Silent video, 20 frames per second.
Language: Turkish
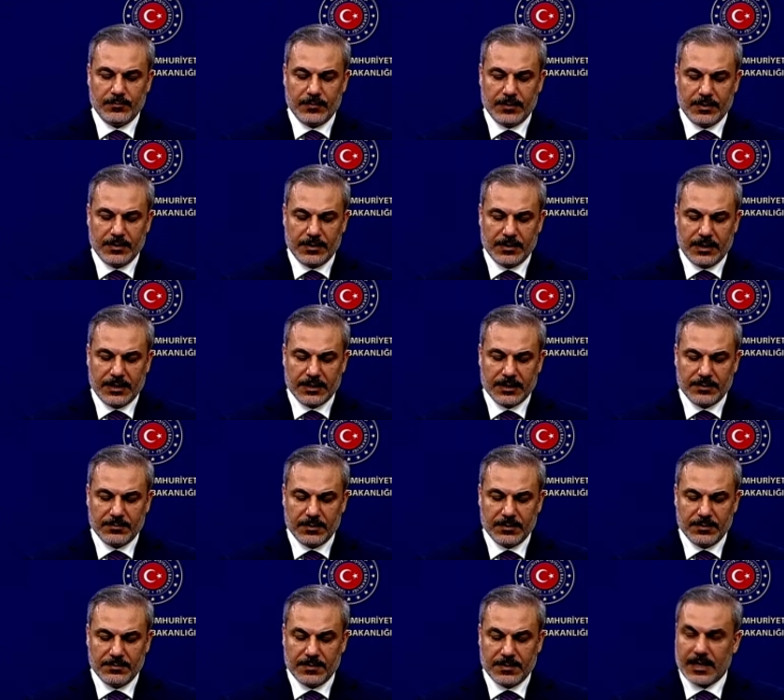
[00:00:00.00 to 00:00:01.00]
e,
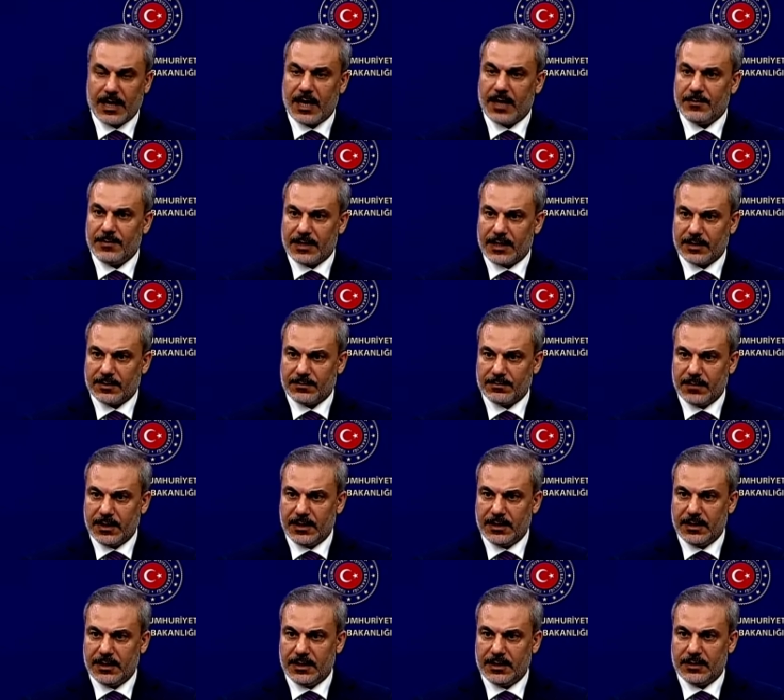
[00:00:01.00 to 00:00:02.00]
adımı beraber
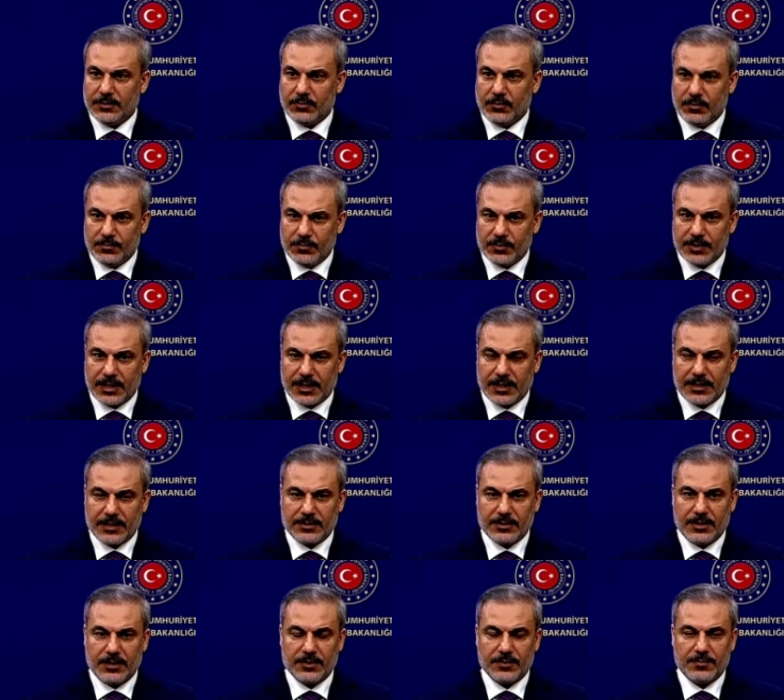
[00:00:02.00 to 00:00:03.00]
atma, e, yoğun bir şekilde
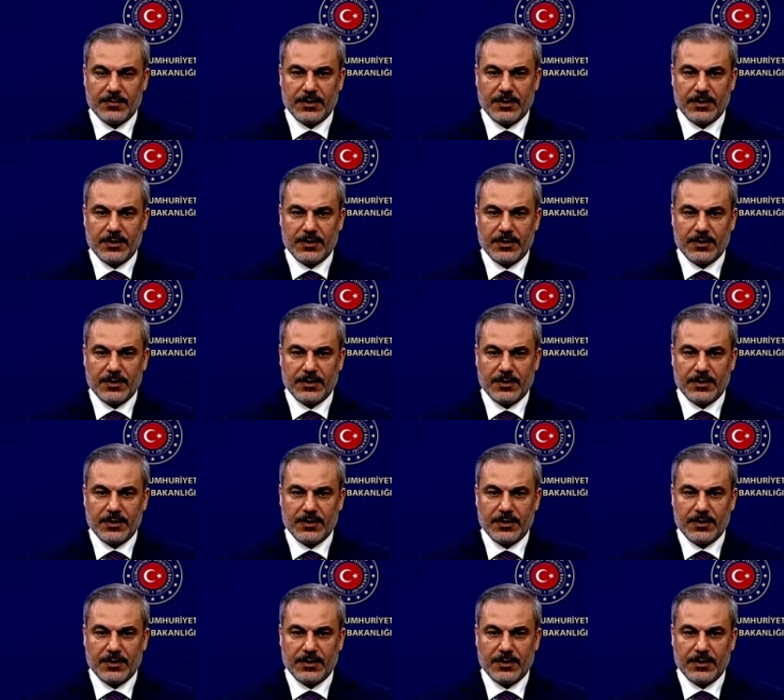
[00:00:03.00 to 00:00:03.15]
çalışmak